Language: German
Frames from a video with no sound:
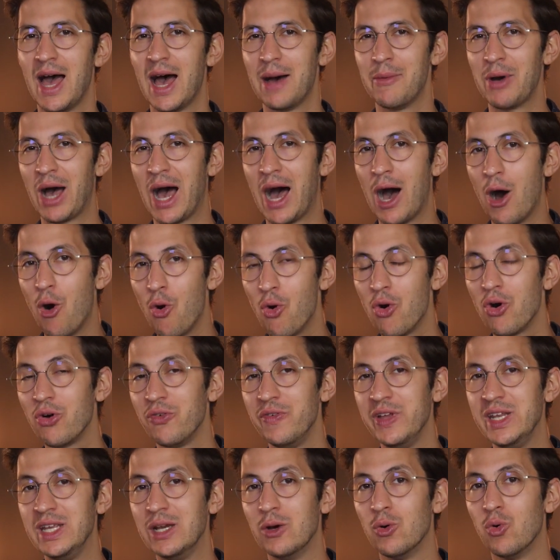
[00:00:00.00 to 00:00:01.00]
Aber auch
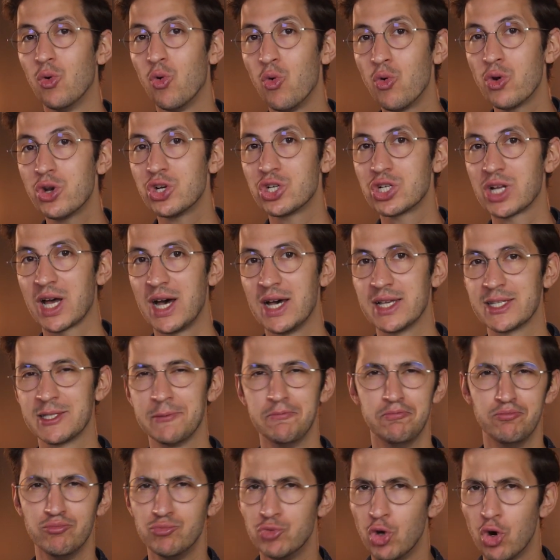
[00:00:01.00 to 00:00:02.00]
wenn ihr ohne
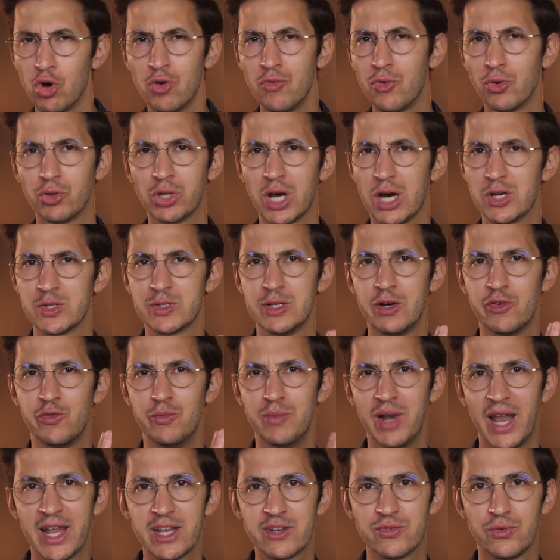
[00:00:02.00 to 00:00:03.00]
Straßen irgendwo draußen auf
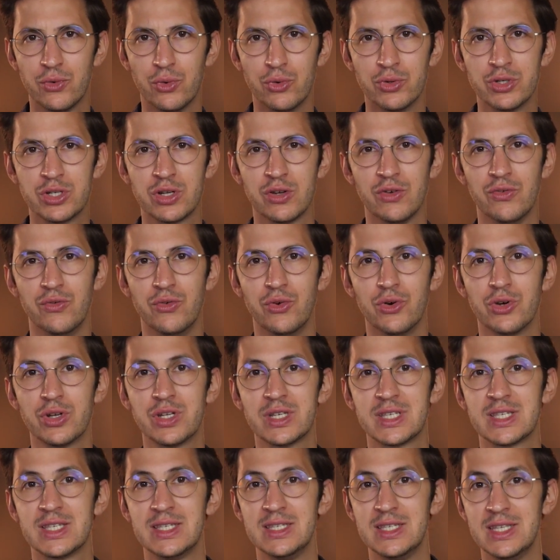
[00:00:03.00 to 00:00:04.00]
dem Land wohnt, würde
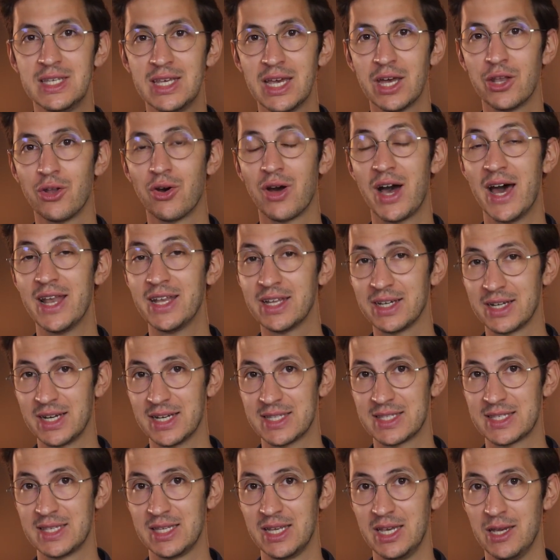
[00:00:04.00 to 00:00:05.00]
es sicher noch andere
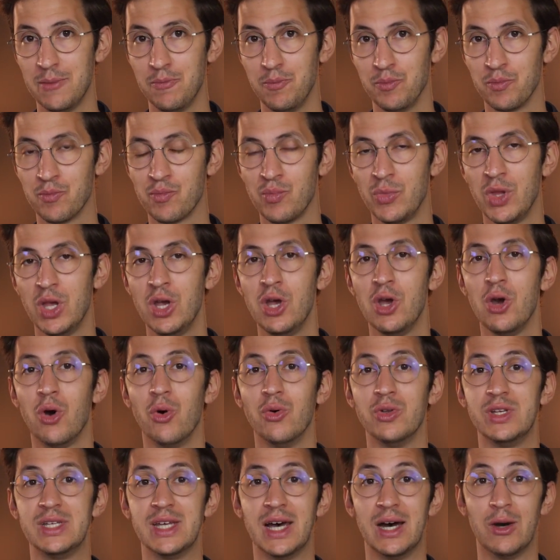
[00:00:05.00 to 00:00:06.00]
Katzen geben.
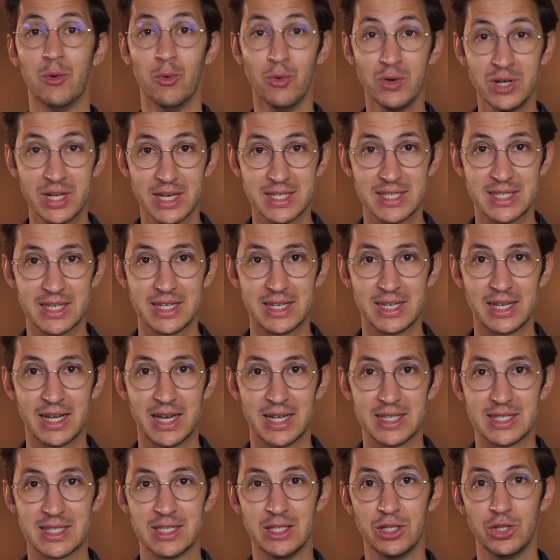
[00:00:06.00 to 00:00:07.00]
Und da unkastrierte
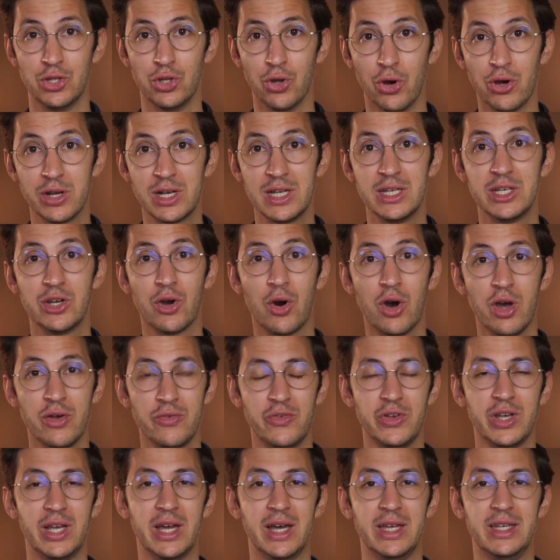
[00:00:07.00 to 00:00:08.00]
Katzen deutlich
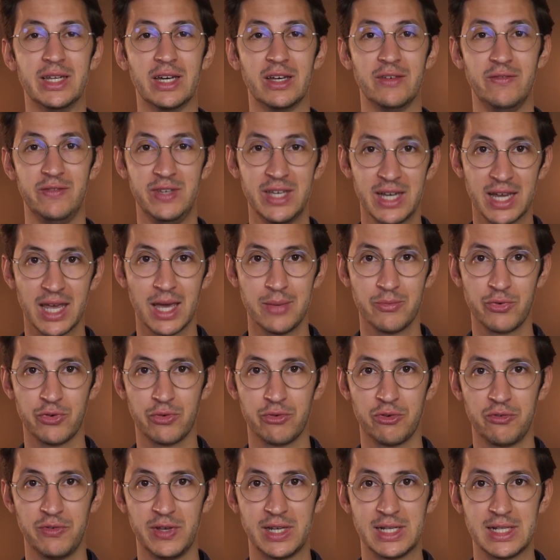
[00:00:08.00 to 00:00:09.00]
häufiger in Revierkämpfe
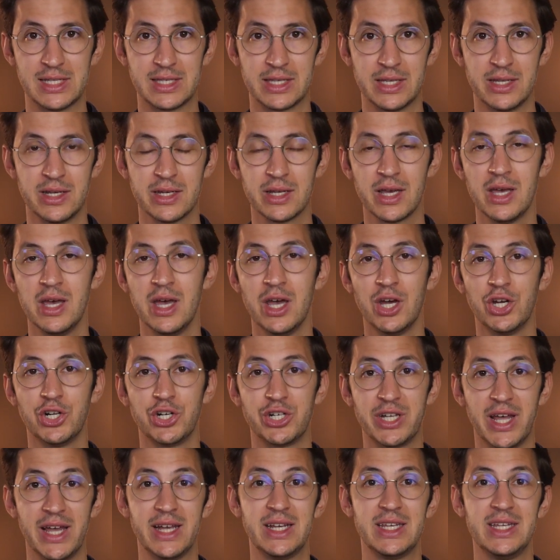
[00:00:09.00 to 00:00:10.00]
verwickelt sind,
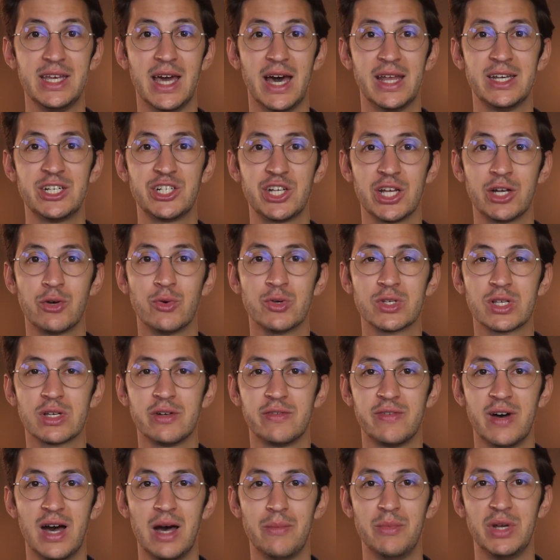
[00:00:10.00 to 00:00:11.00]
steigt die
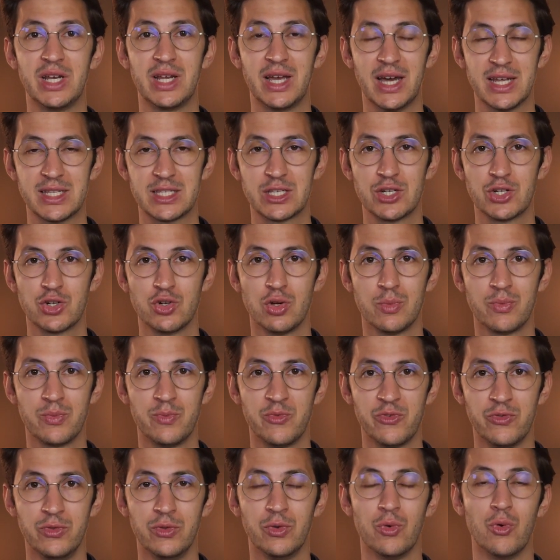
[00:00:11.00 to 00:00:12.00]
Ansteckungsgefahr mit
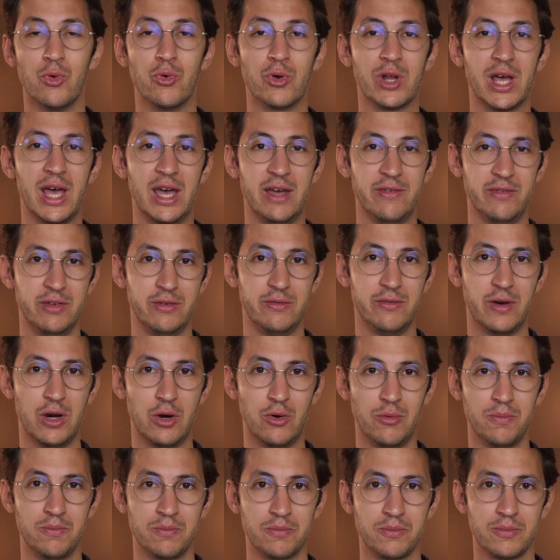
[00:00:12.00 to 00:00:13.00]
Katzenschnupfen oder FIV.
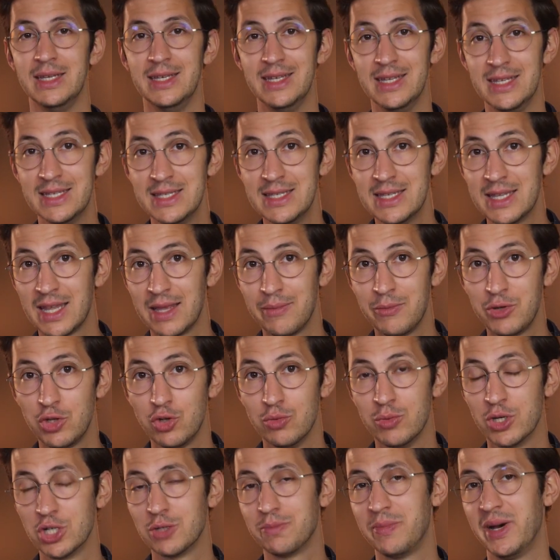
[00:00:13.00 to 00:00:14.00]
Die sind nämlich
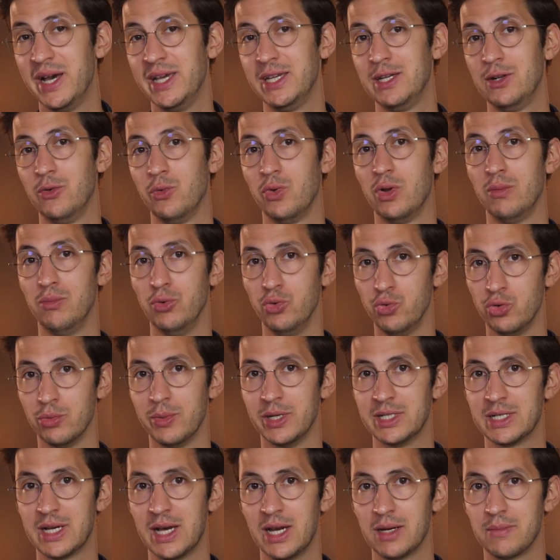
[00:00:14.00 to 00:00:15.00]
über Speichel oder Blut
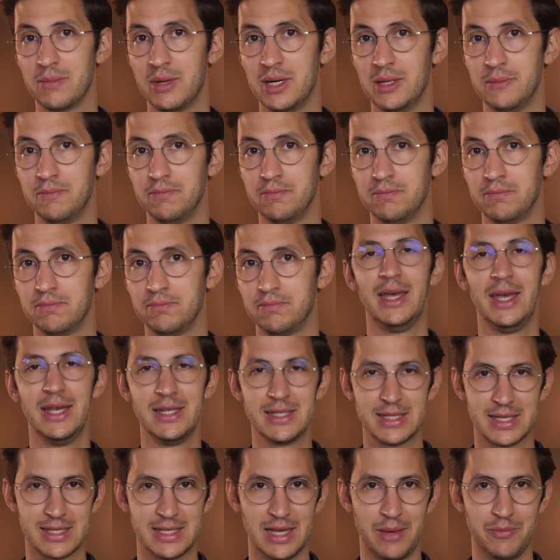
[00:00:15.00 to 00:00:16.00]
übertragbar.
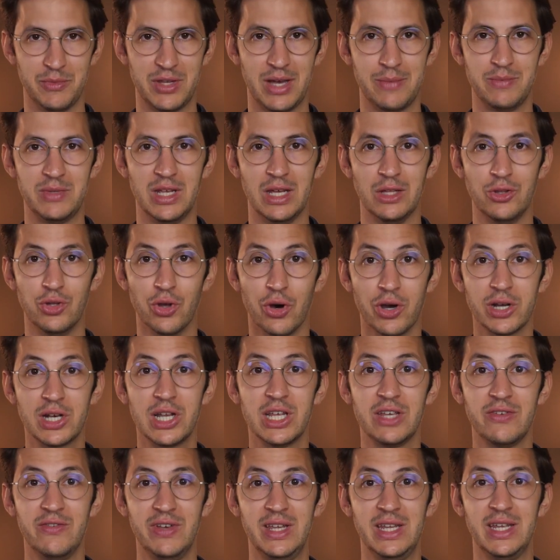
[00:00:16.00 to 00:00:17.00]
Insgesamt habt ihr
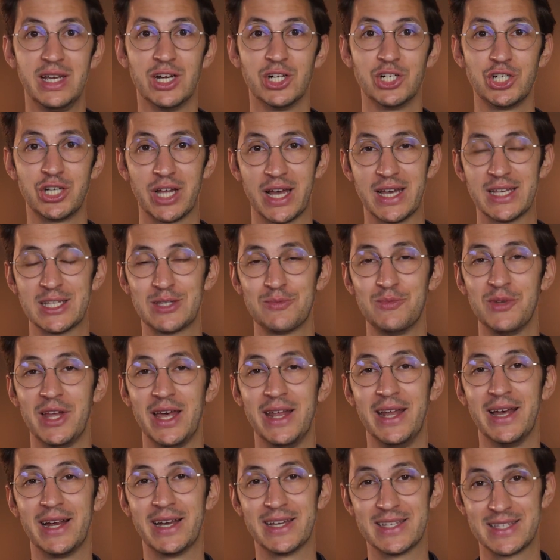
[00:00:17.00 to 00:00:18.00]
deutlich weniger Stress mit
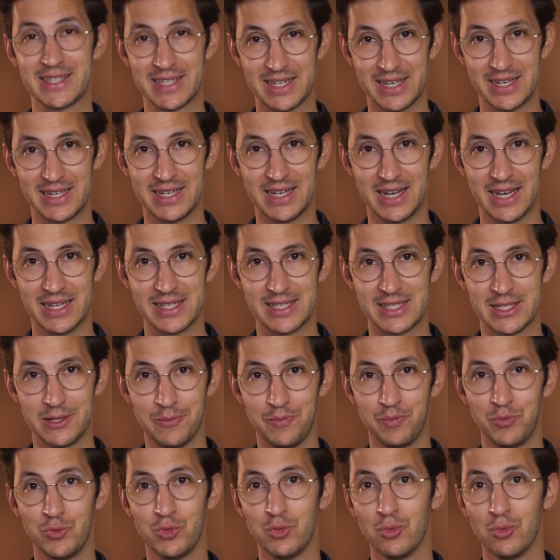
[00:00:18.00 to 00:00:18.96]
einer kastrierten Katze.